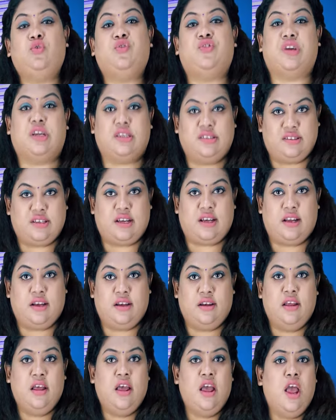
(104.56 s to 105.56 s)
নুসরাত
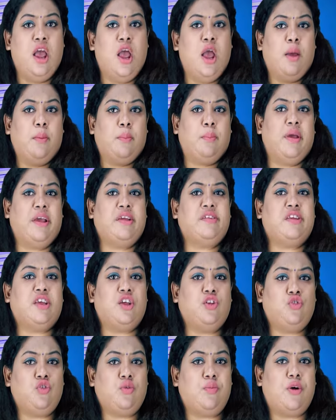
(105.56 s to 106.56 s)
জাহান বেশ
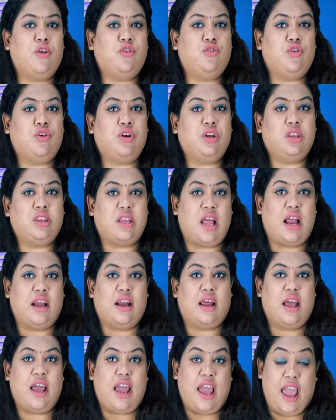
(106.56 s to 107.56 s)
কিছু বছর
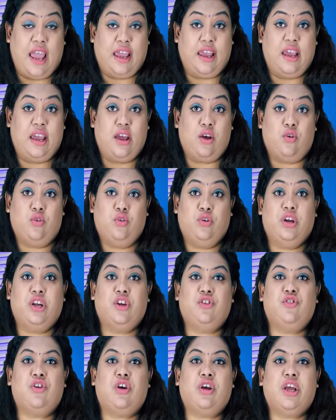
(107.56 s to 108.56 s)
তারা একে
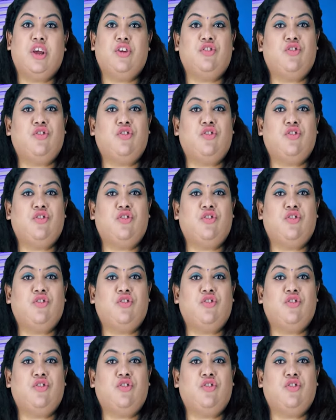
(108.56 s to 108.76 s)
অন্যের সঙ্গে